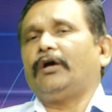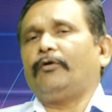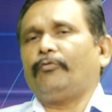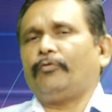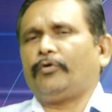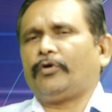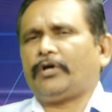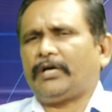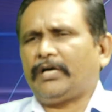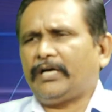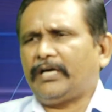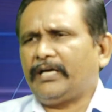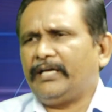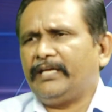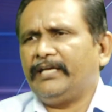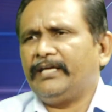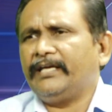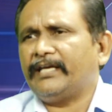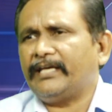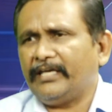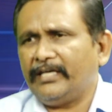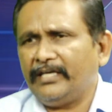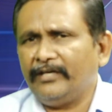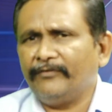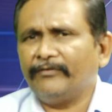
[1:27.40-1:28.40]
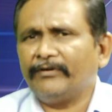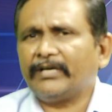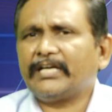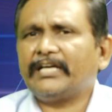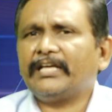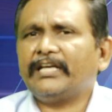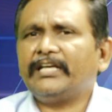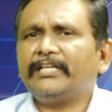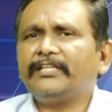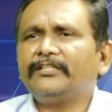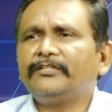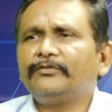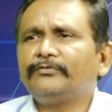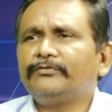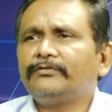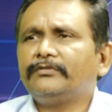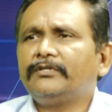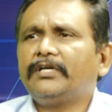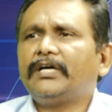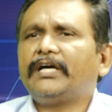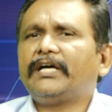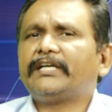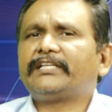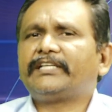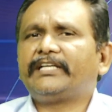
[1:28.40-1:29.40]
ఒక్క ఇంకేం అక్కర్లేదు
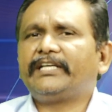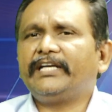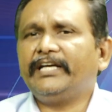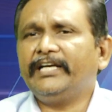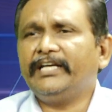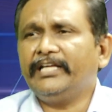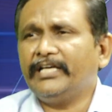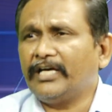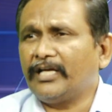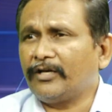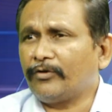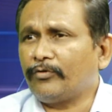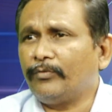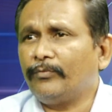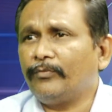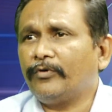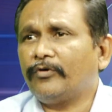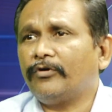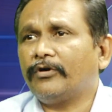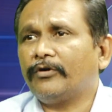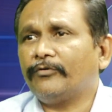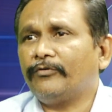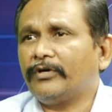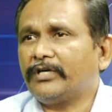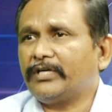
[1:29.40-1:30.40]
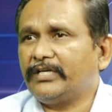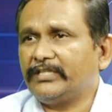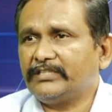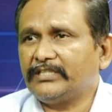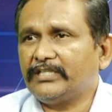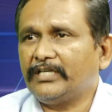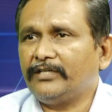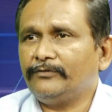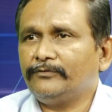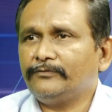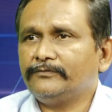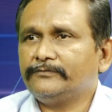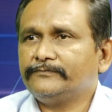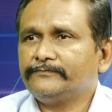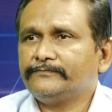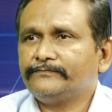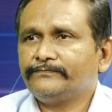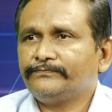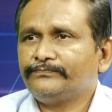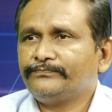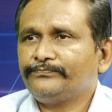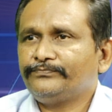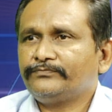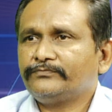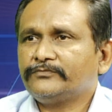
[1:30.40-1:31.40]
ఆ స్టేడియాల కుంభకోణం ఒకటి చాలు
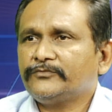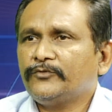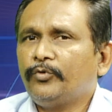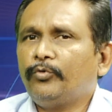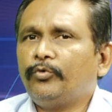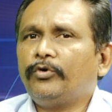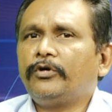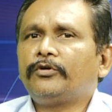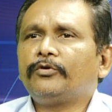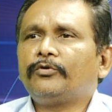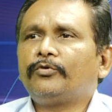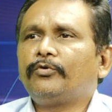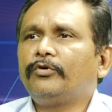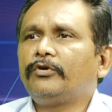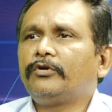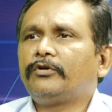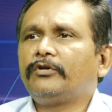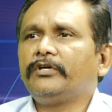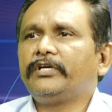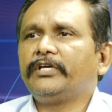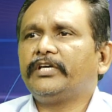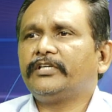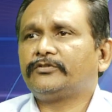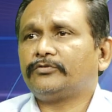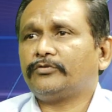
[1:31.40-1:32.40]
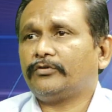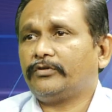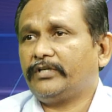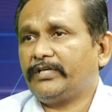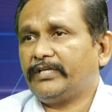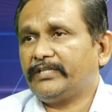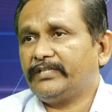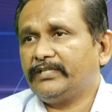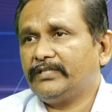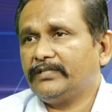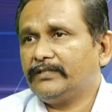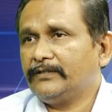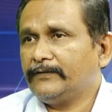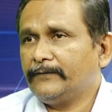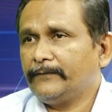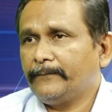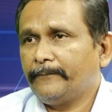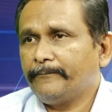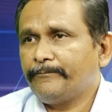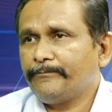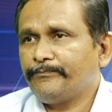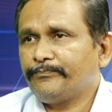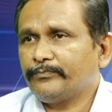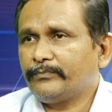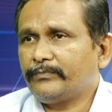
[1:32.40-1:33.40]
ఓటు కోట్లు కేసు ఒకటి
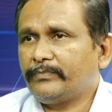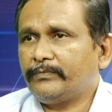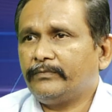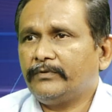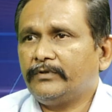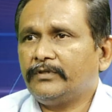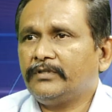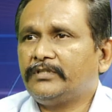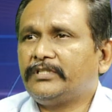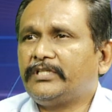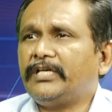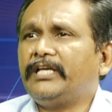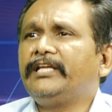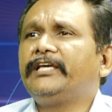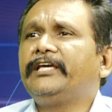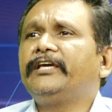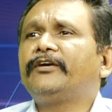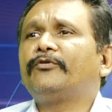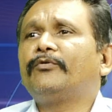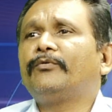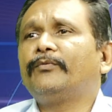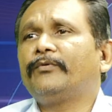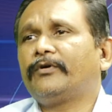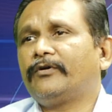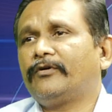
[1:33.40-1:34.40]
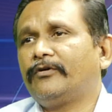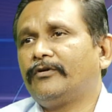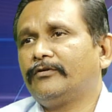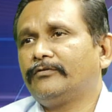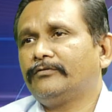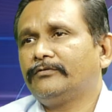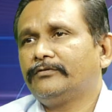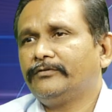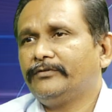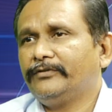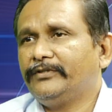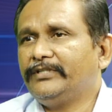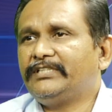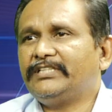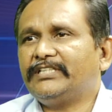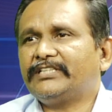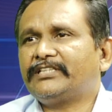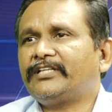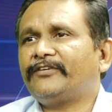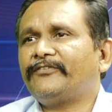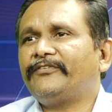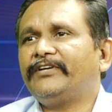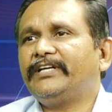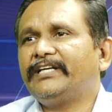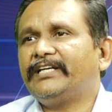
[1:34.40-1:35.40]
తెలుగు కుంభకోణం
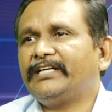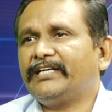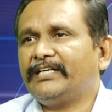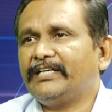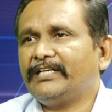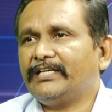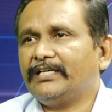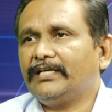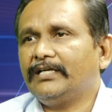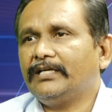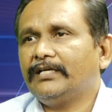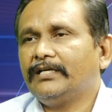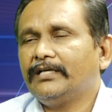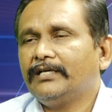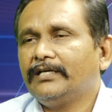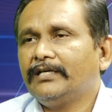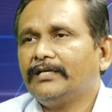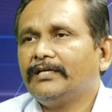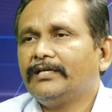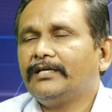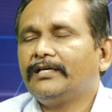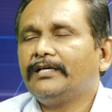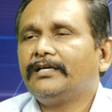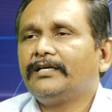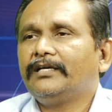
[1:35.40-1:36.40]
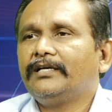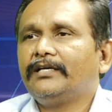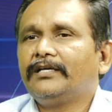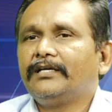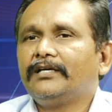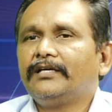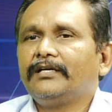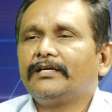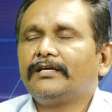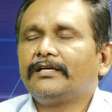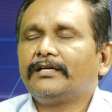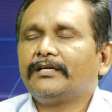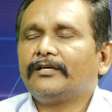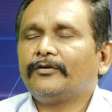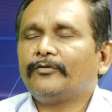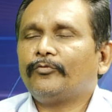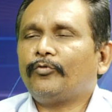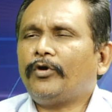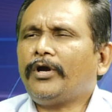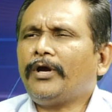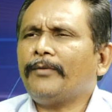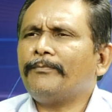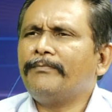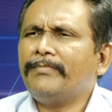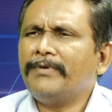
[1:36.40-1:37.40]
చిత్రం ఏంటంటే
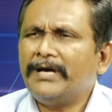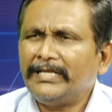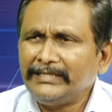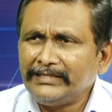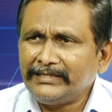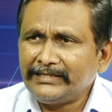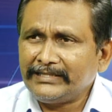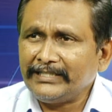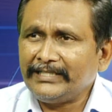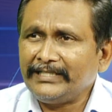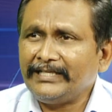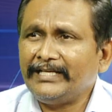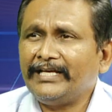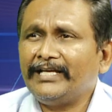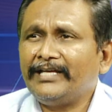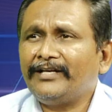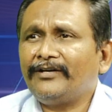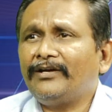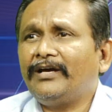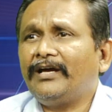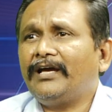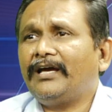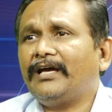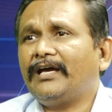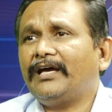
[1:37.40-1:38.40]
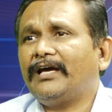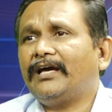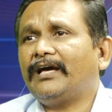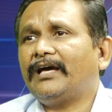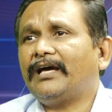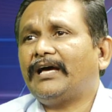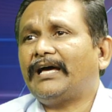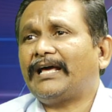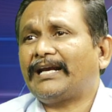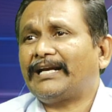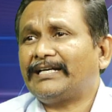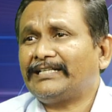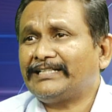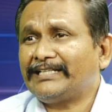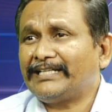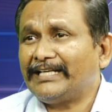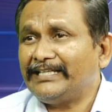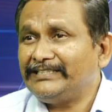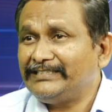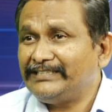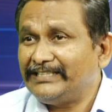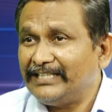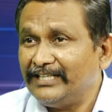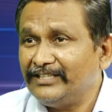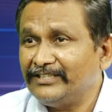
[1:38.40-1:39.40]
ఒక మంత్రి నేరుగా అరెస్ట్
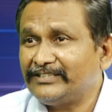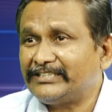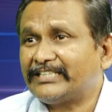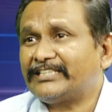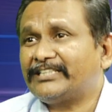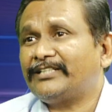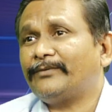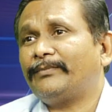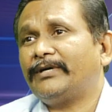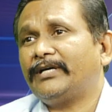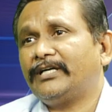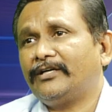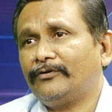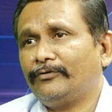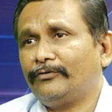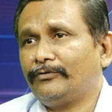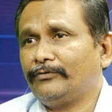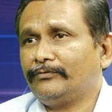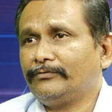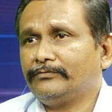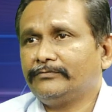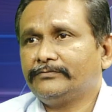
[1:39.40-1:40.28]
అయ్యి జైలు శిక్ష పడ్డాడు